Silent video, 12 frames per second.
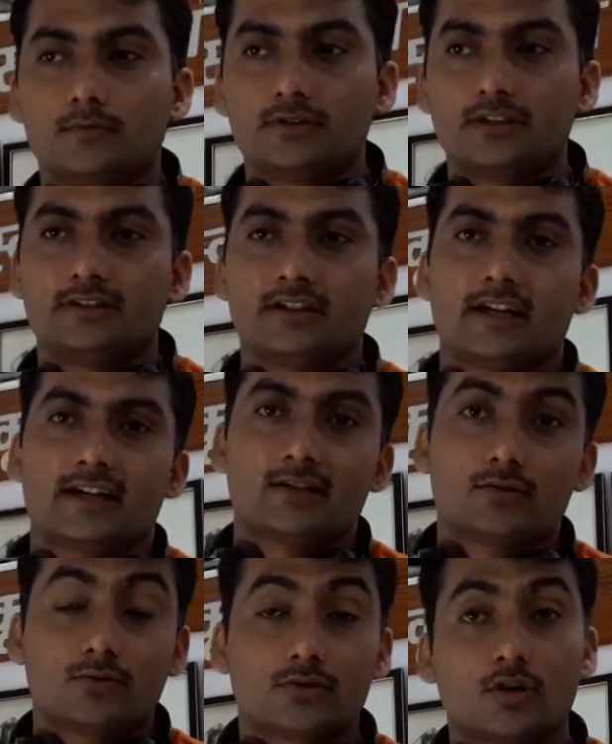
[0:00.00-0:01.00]
जीत जाएगा
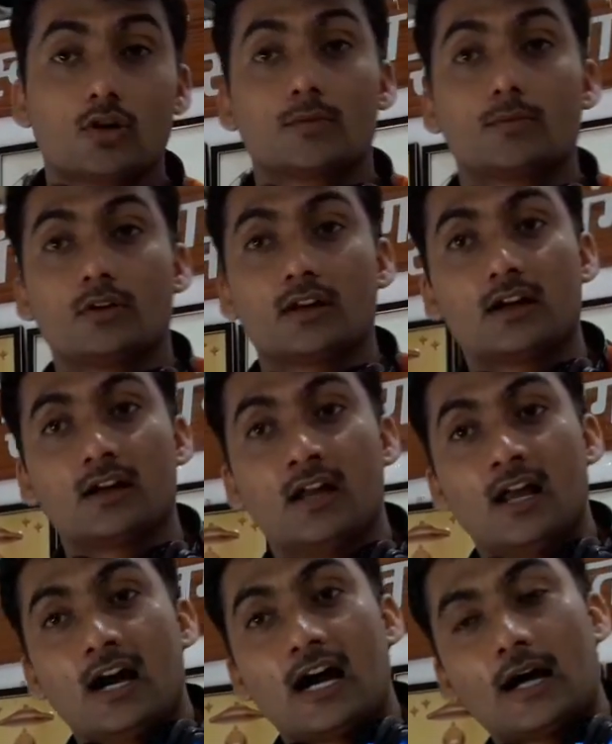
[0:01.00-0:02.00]
तो कुछ और बोलेगा
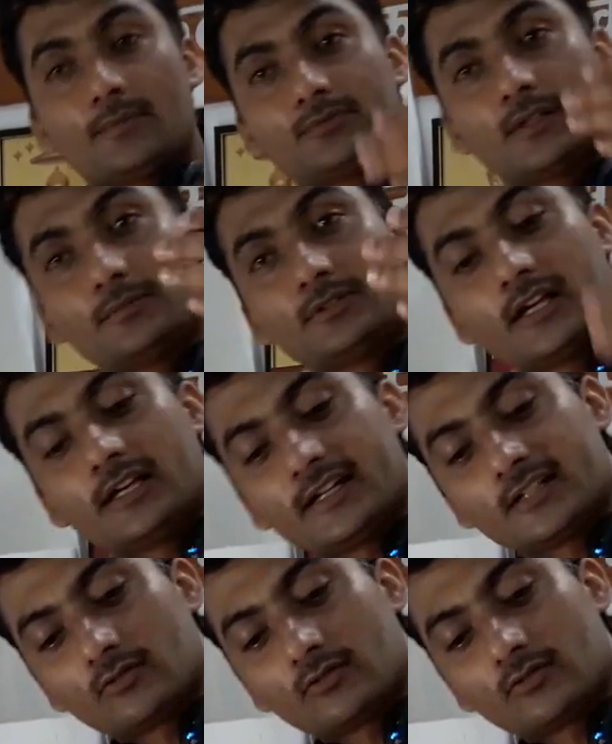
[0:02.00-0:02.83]
आप जब जाएंगे